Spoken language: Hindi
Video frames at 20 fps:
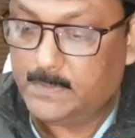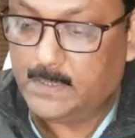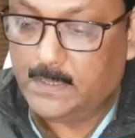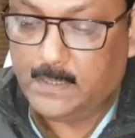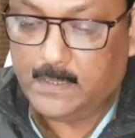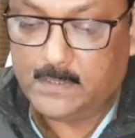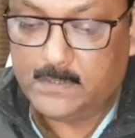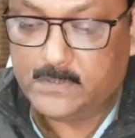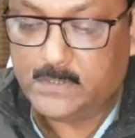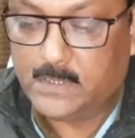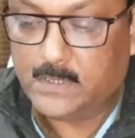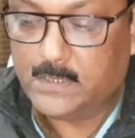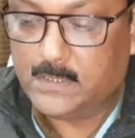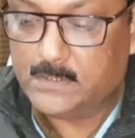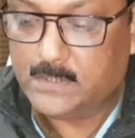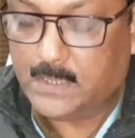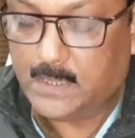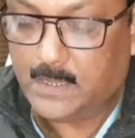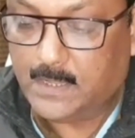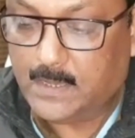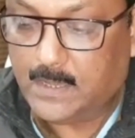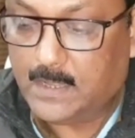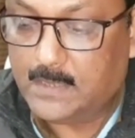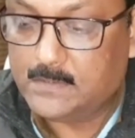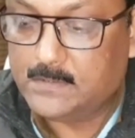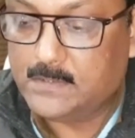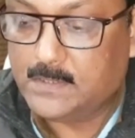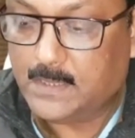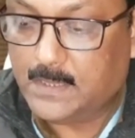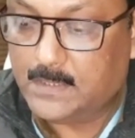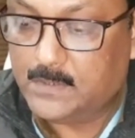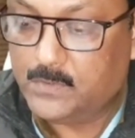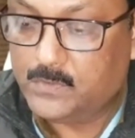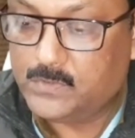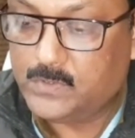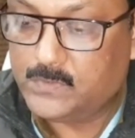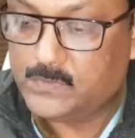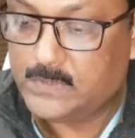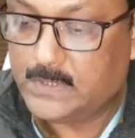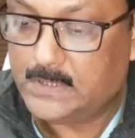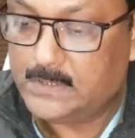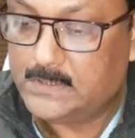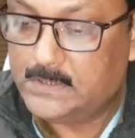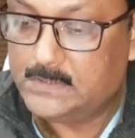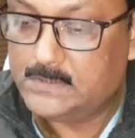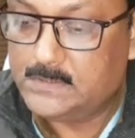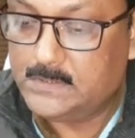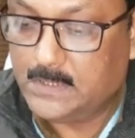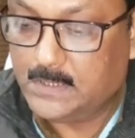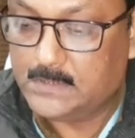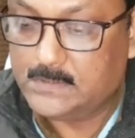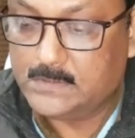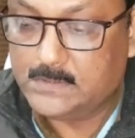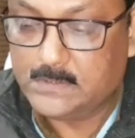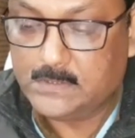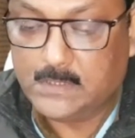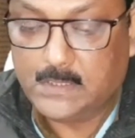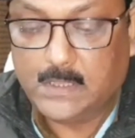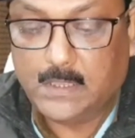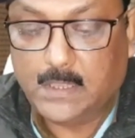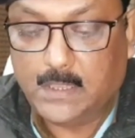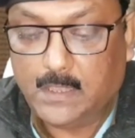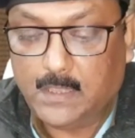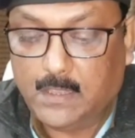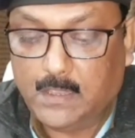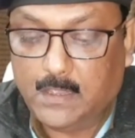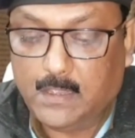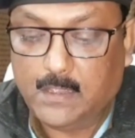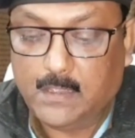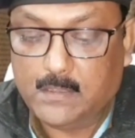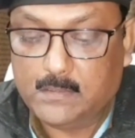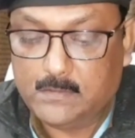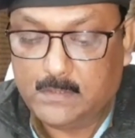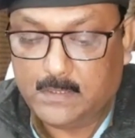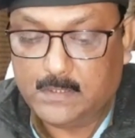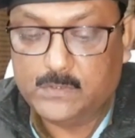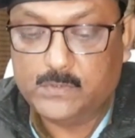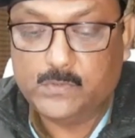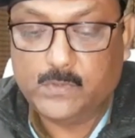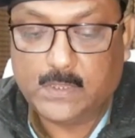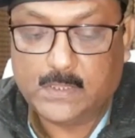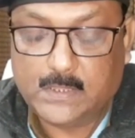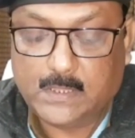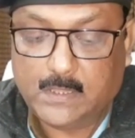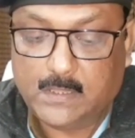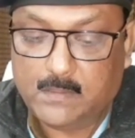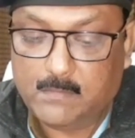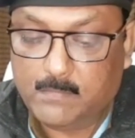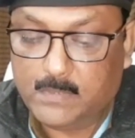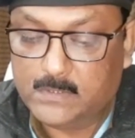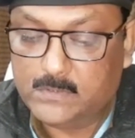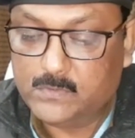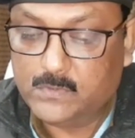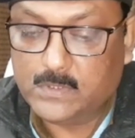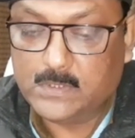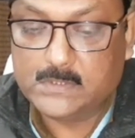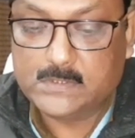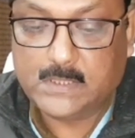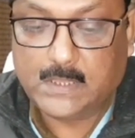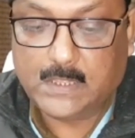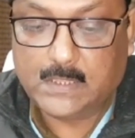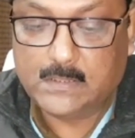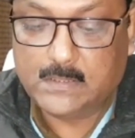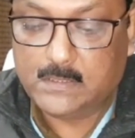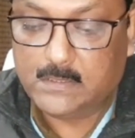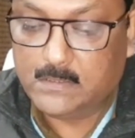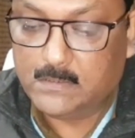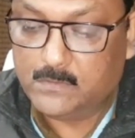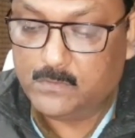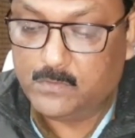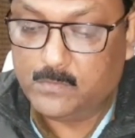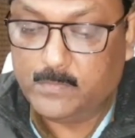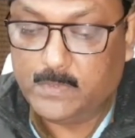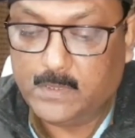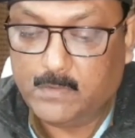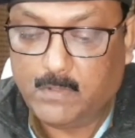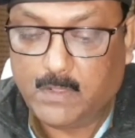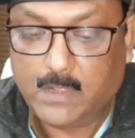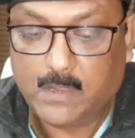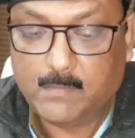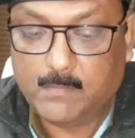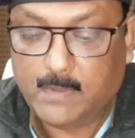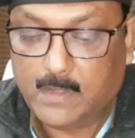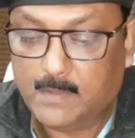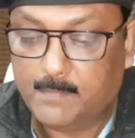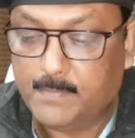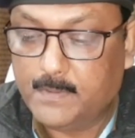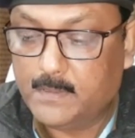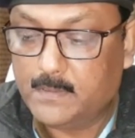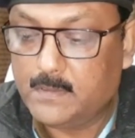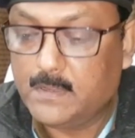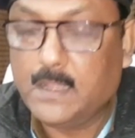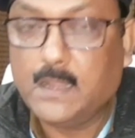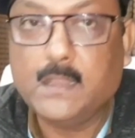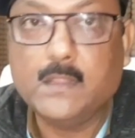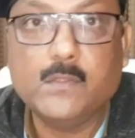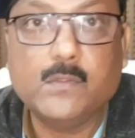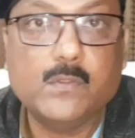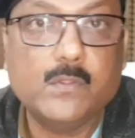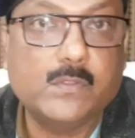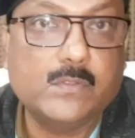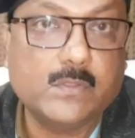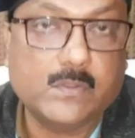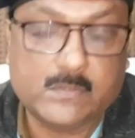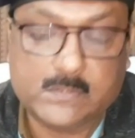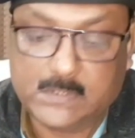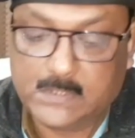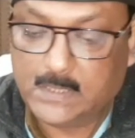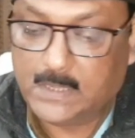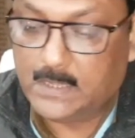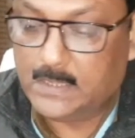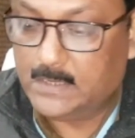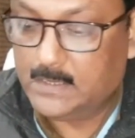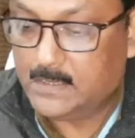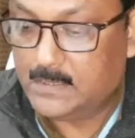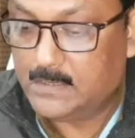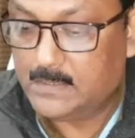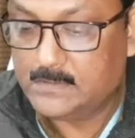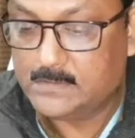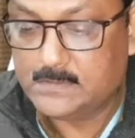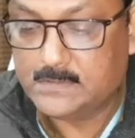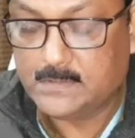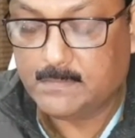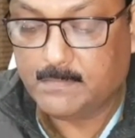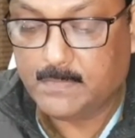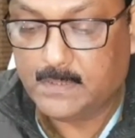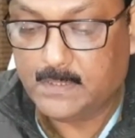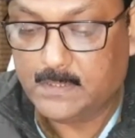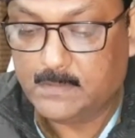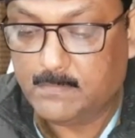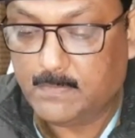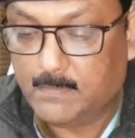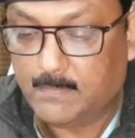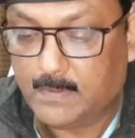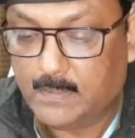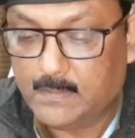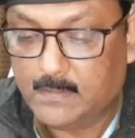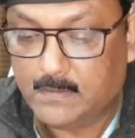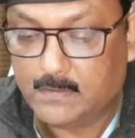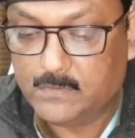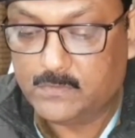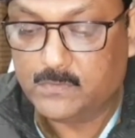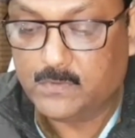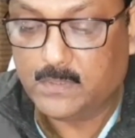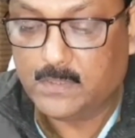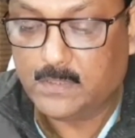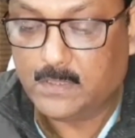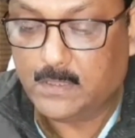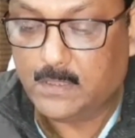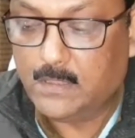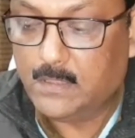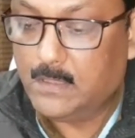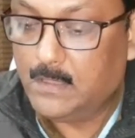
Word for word: में किशनगंज थाना कांड संख्या दो सौ दस दर्ज हुआ था बच्चों के साथ दुर्व्यवहार मारपीट गाली गलौज और छिड़खानी करने से संबंधित मामला दर्ज हुआ था